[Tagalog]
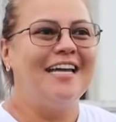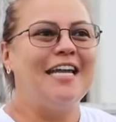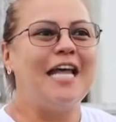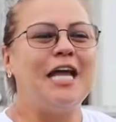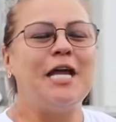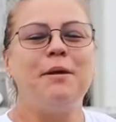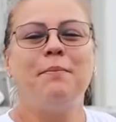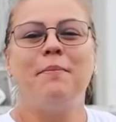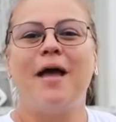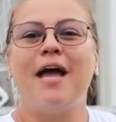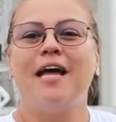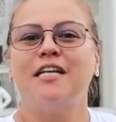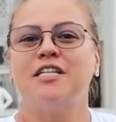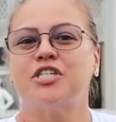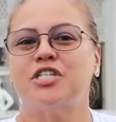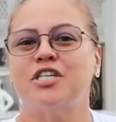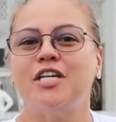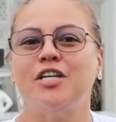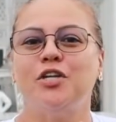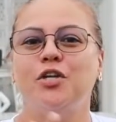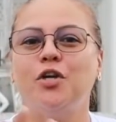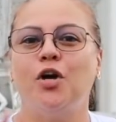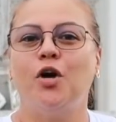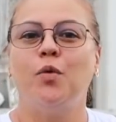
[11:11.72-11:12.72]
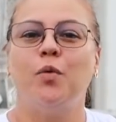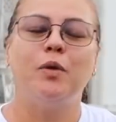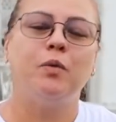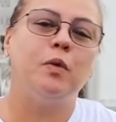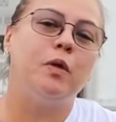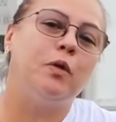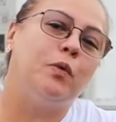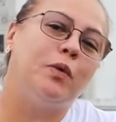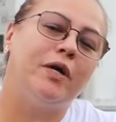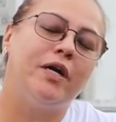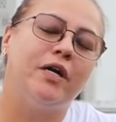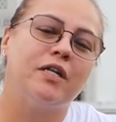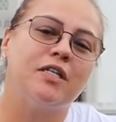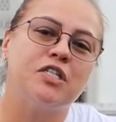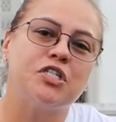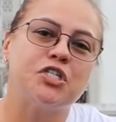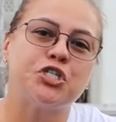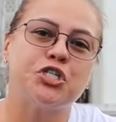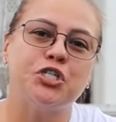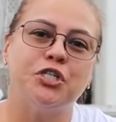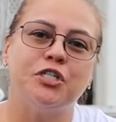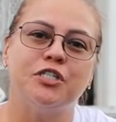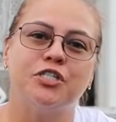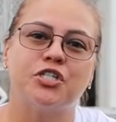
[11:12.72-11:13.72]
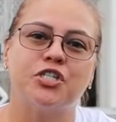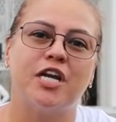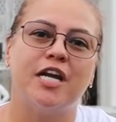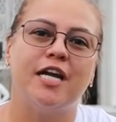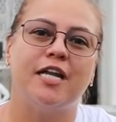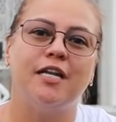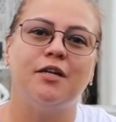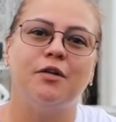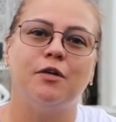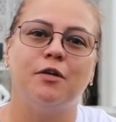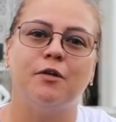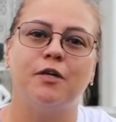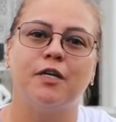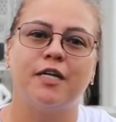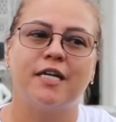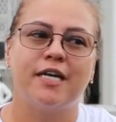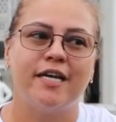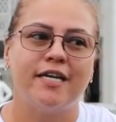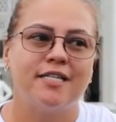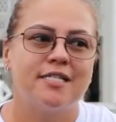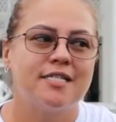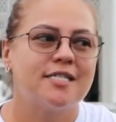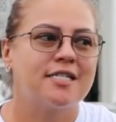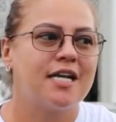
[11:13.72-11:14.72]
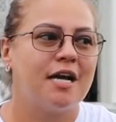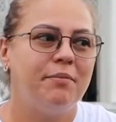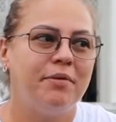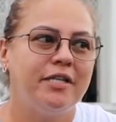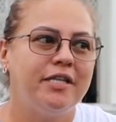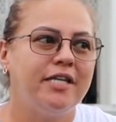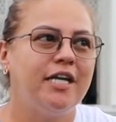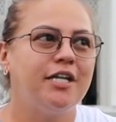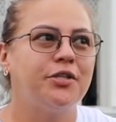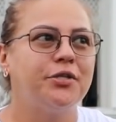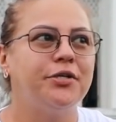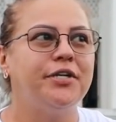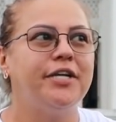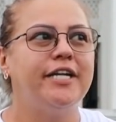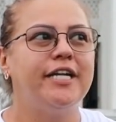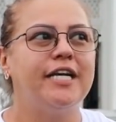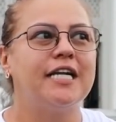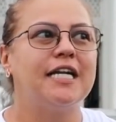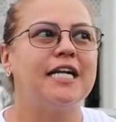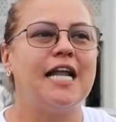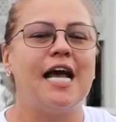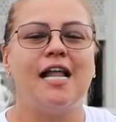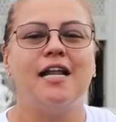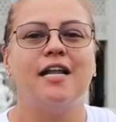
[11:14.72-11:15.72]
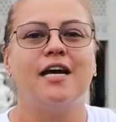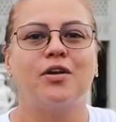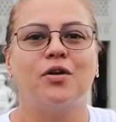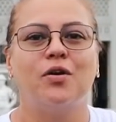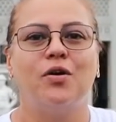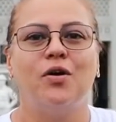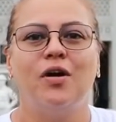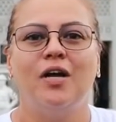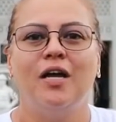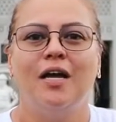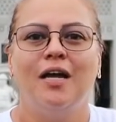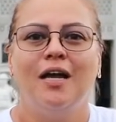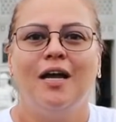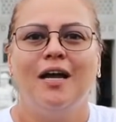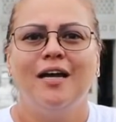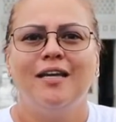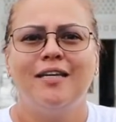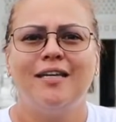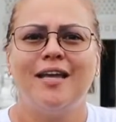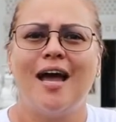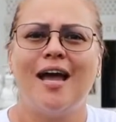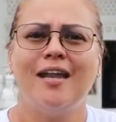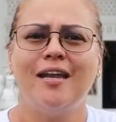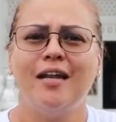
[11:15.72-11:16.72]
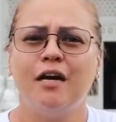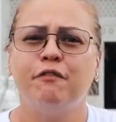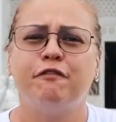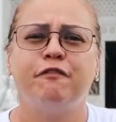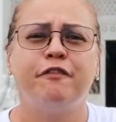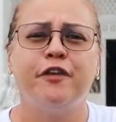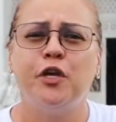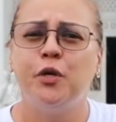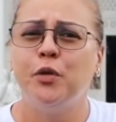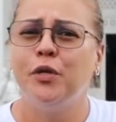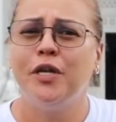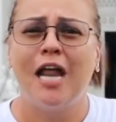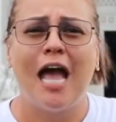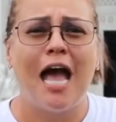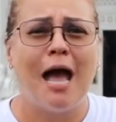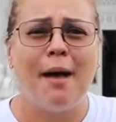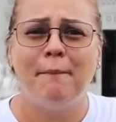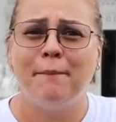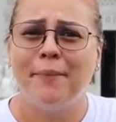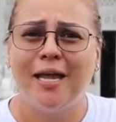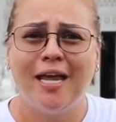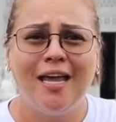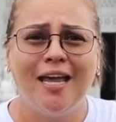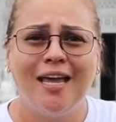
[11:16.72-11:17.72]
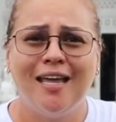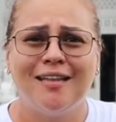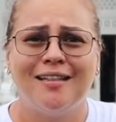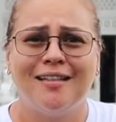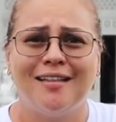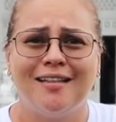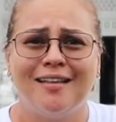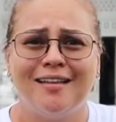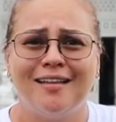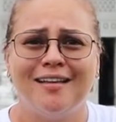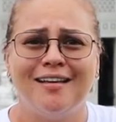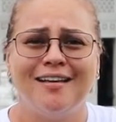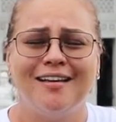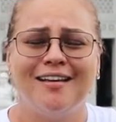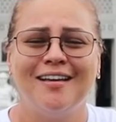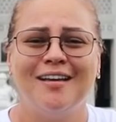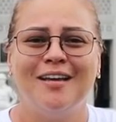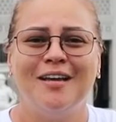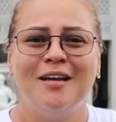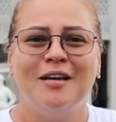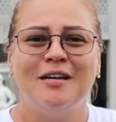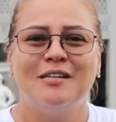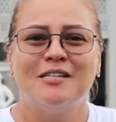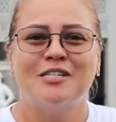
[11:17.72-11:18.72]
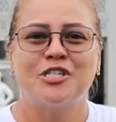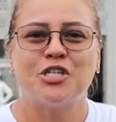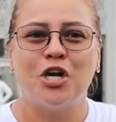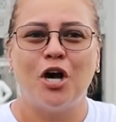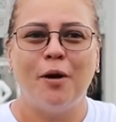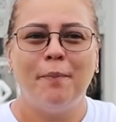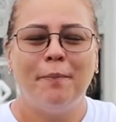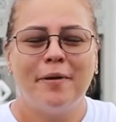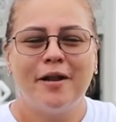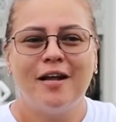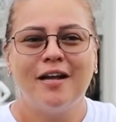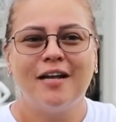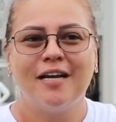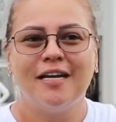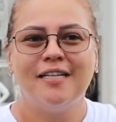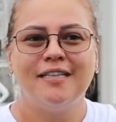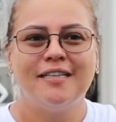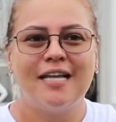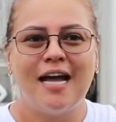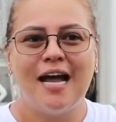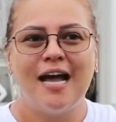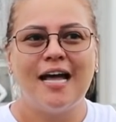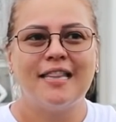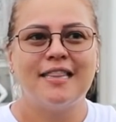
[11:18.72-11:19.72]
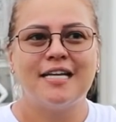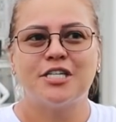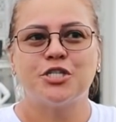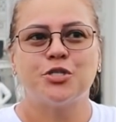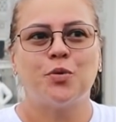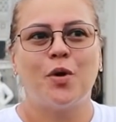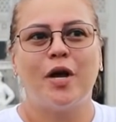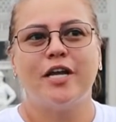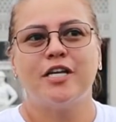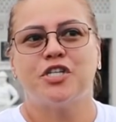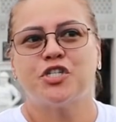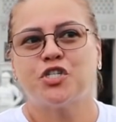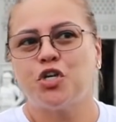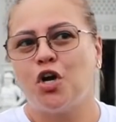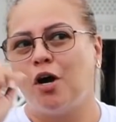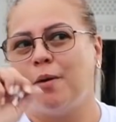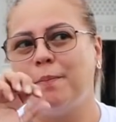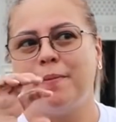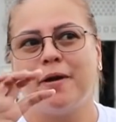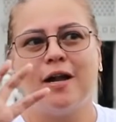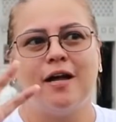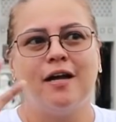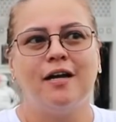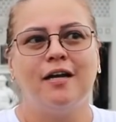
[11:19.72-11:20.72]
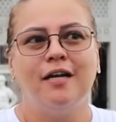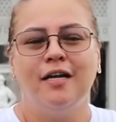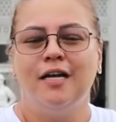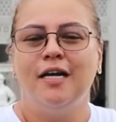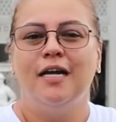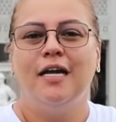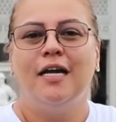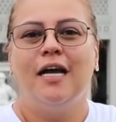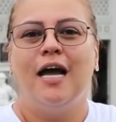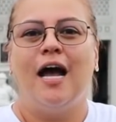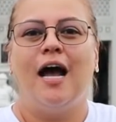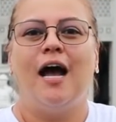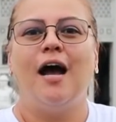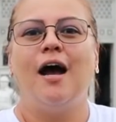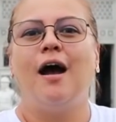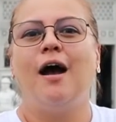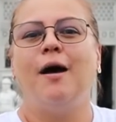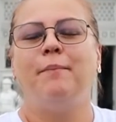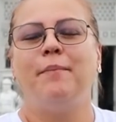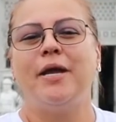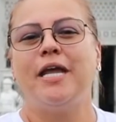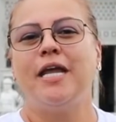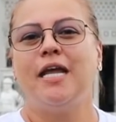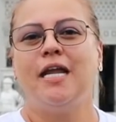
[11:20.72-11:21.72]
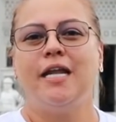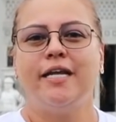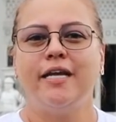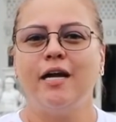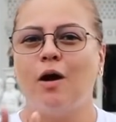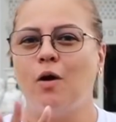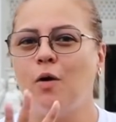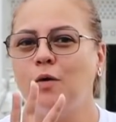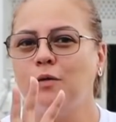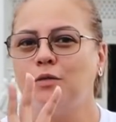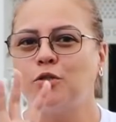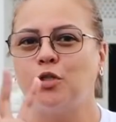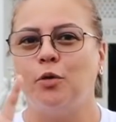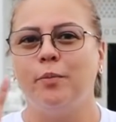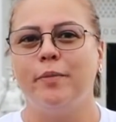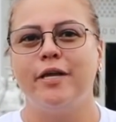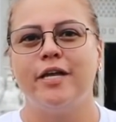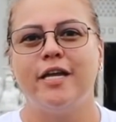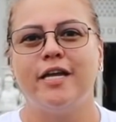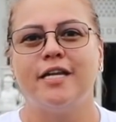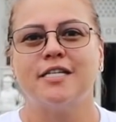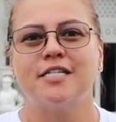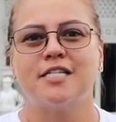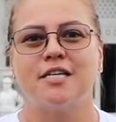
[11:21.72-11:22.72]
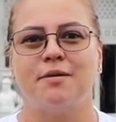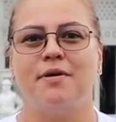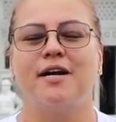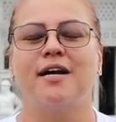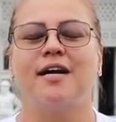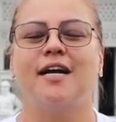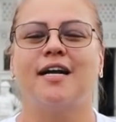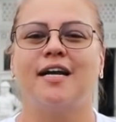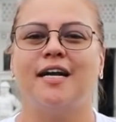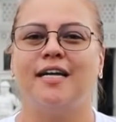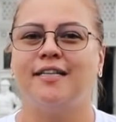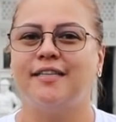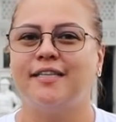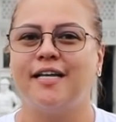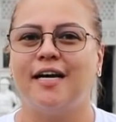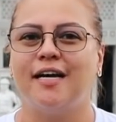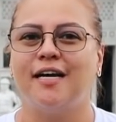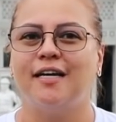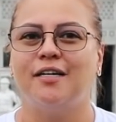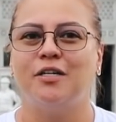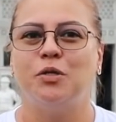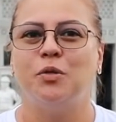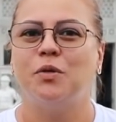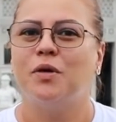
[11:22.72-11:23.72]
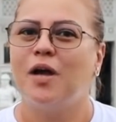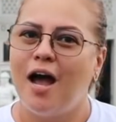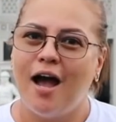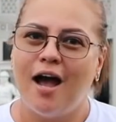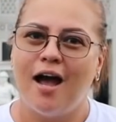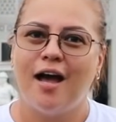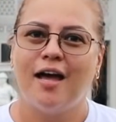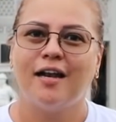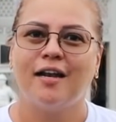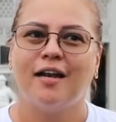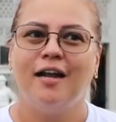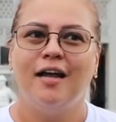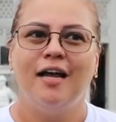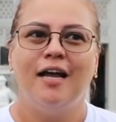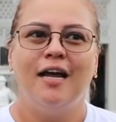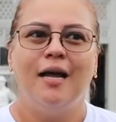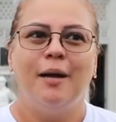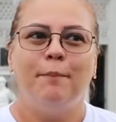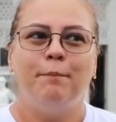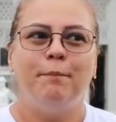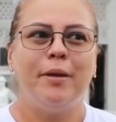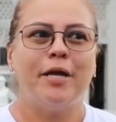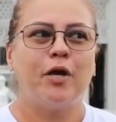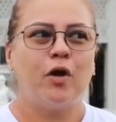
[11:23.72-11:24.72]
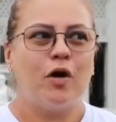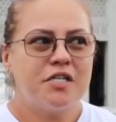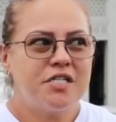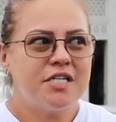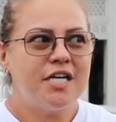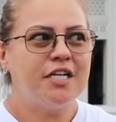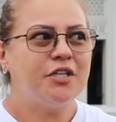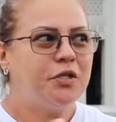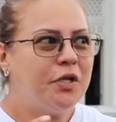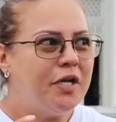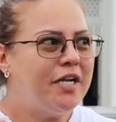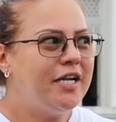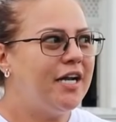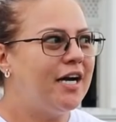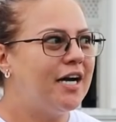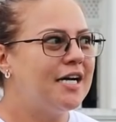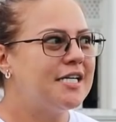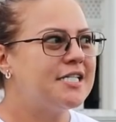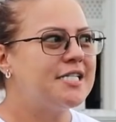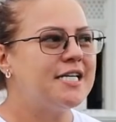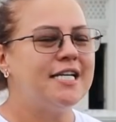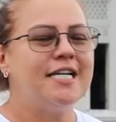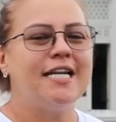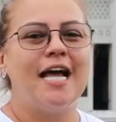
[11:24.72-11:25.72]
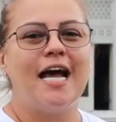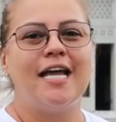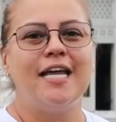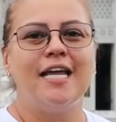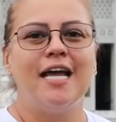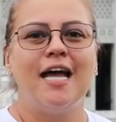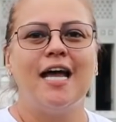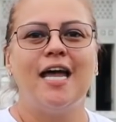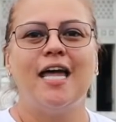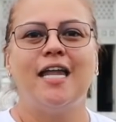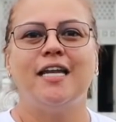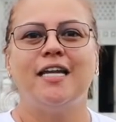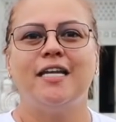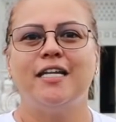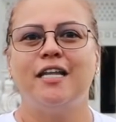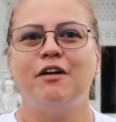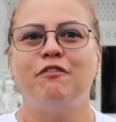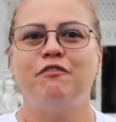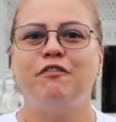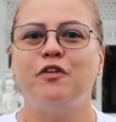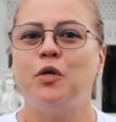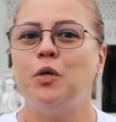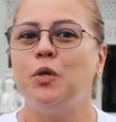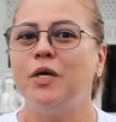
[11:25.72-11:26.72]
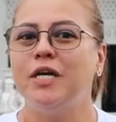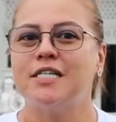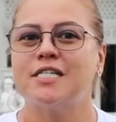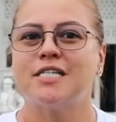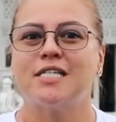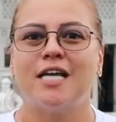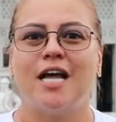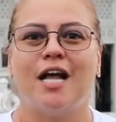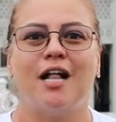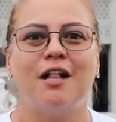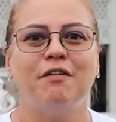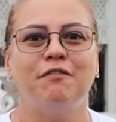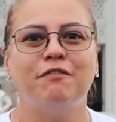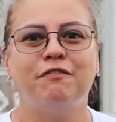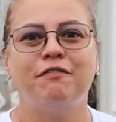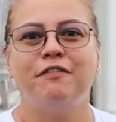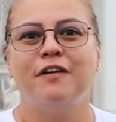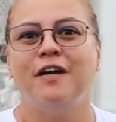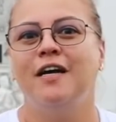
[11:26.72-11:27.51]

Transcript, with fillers: Na-imagine nyo, when we were children, nung kids kami dito na naglalaro, yan ang view namin. Sobrang ganda. That's why sobrang uh, mahilig akong tumingin sa magagandang lugar, Because ito yung nakasanayan. The view itself,